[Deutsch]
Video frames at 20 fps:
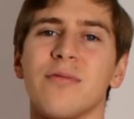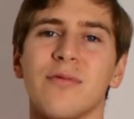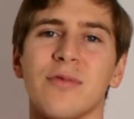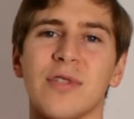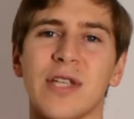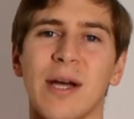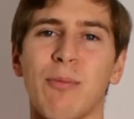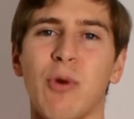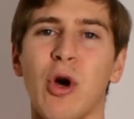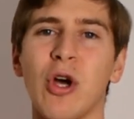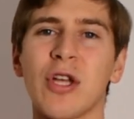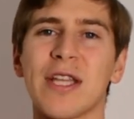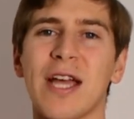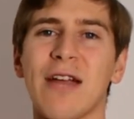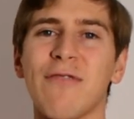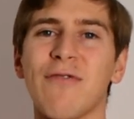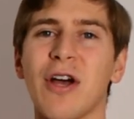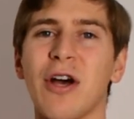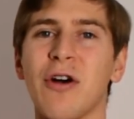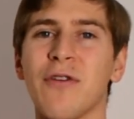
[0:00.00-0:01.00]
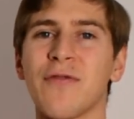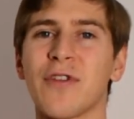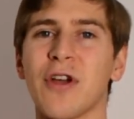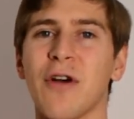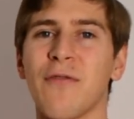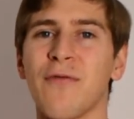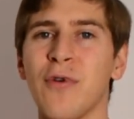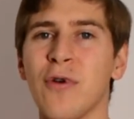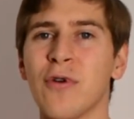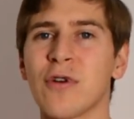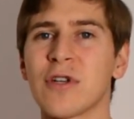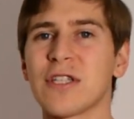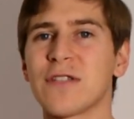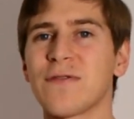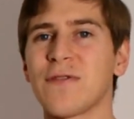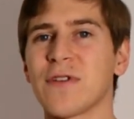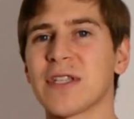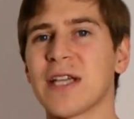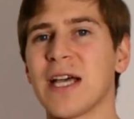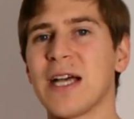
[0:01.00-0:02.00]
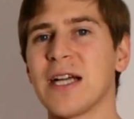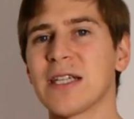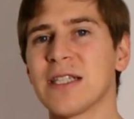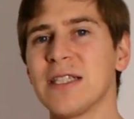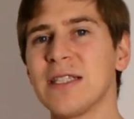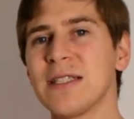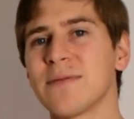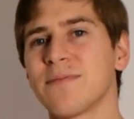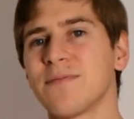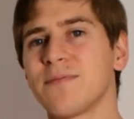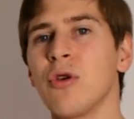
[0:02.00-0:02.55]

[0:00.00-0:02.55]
ja, pocht einfach auf die Erfüllung des Vertrages